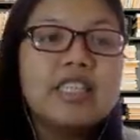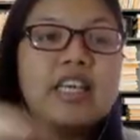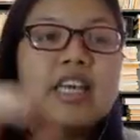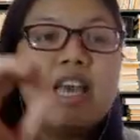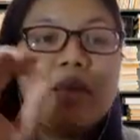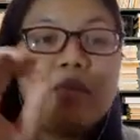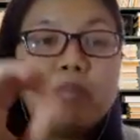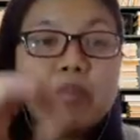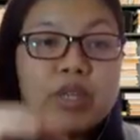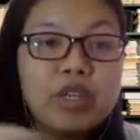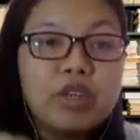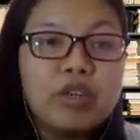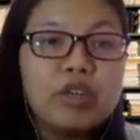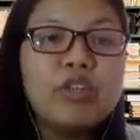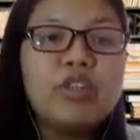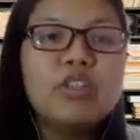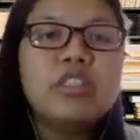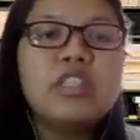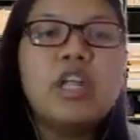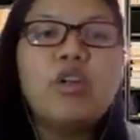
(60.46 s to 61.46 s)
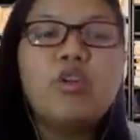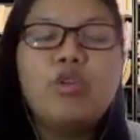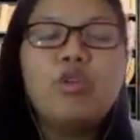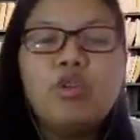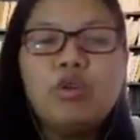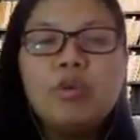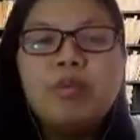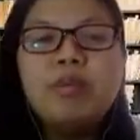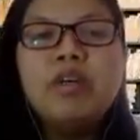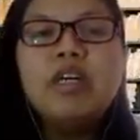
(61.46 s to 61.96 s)
embryo sa
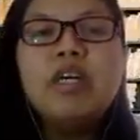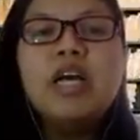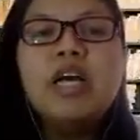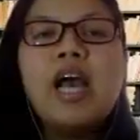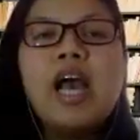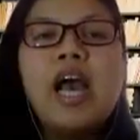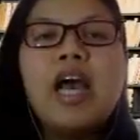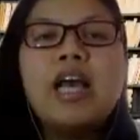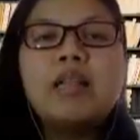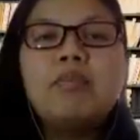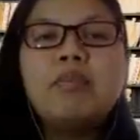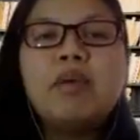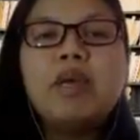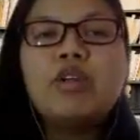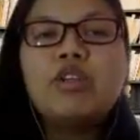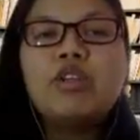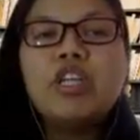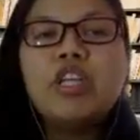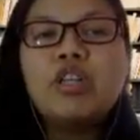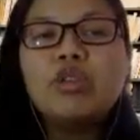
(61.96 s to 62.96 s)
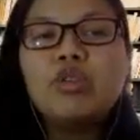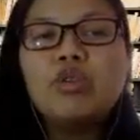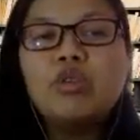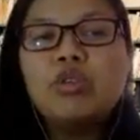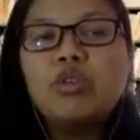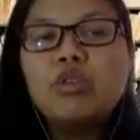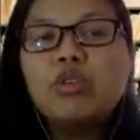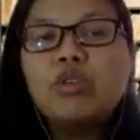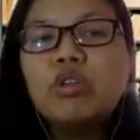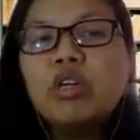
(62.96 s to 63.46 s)
loob at meron
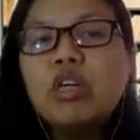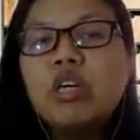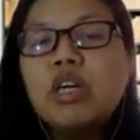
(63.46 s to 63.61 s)
itong